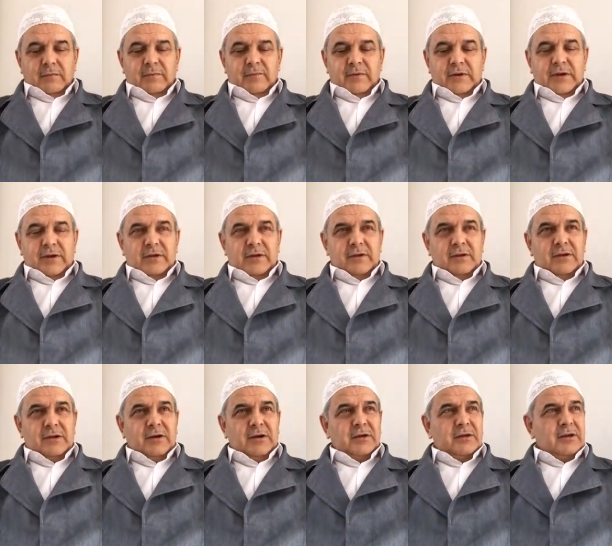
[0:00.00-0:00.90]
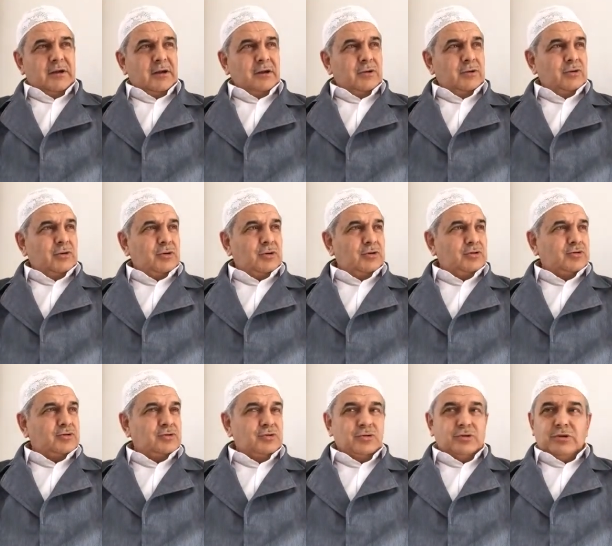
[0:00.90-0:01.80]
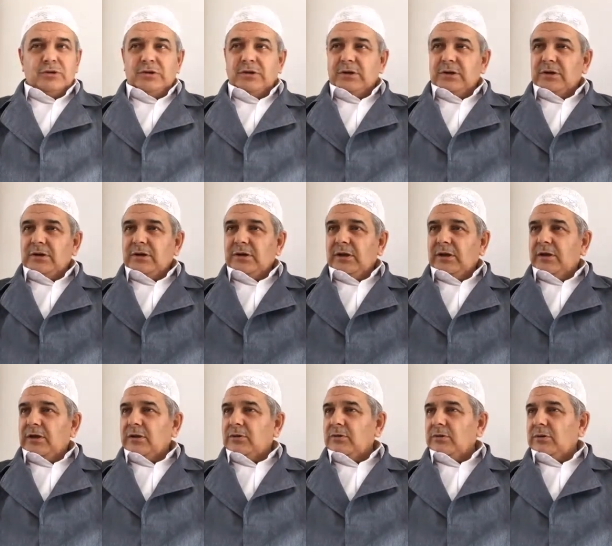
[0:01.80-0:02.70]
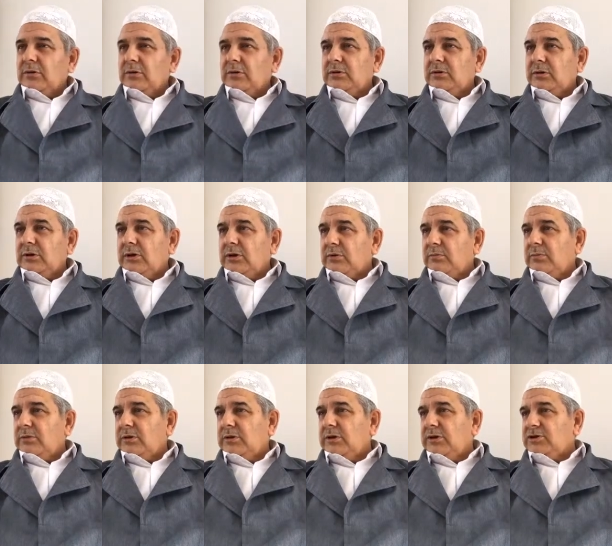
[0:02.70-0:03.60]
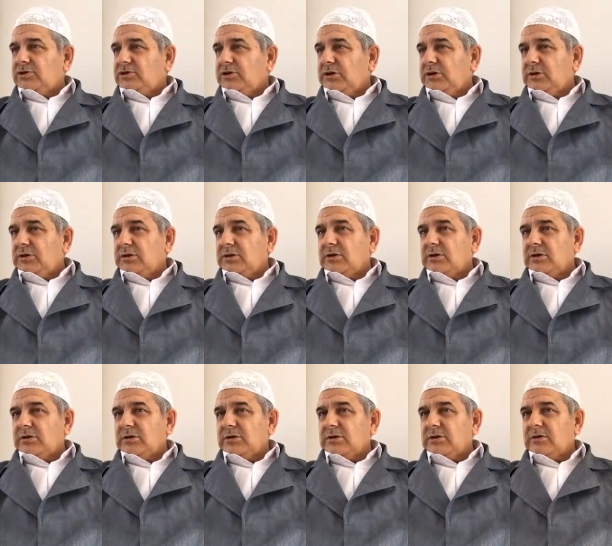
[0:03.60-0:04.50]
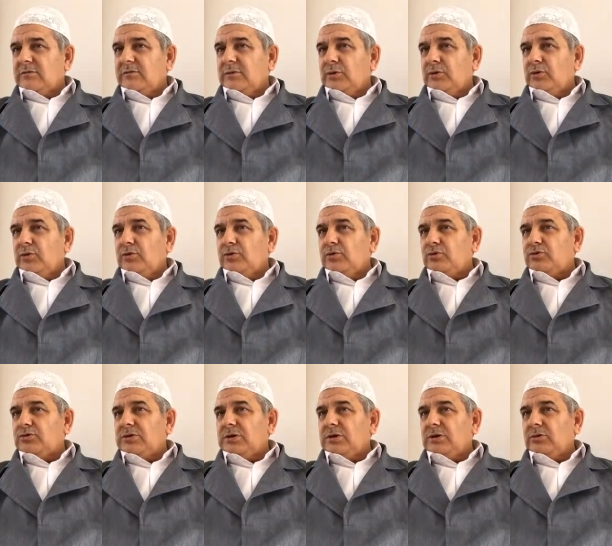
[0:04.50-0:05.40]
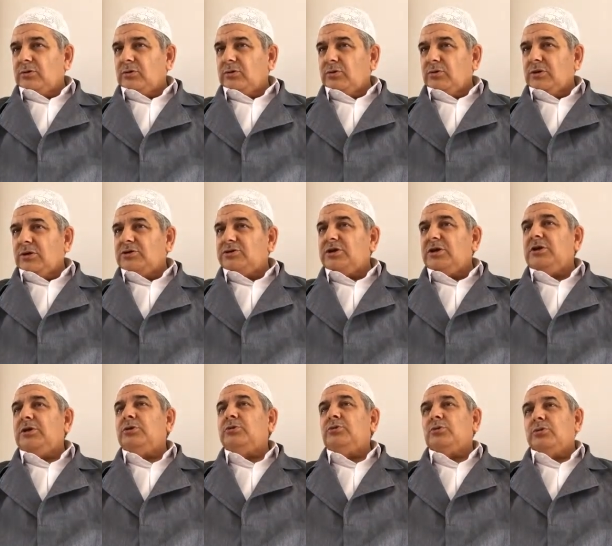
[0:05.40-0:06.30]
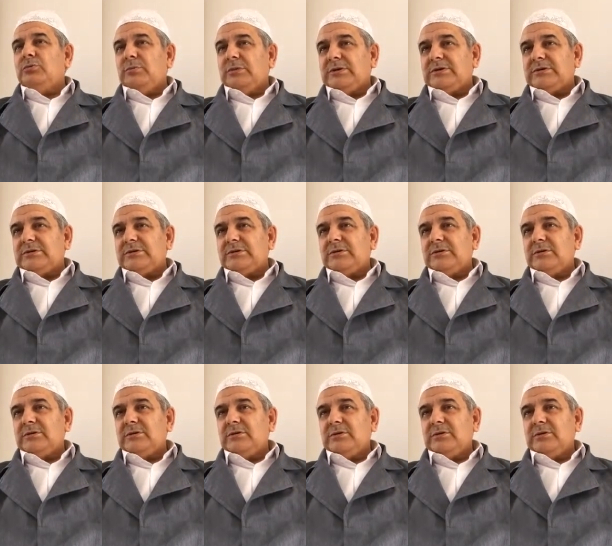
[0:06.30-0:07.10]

Ve riyakarlık olsun diye eğer harp eder, cihada katılır ve ölürse o da şehit olmaz.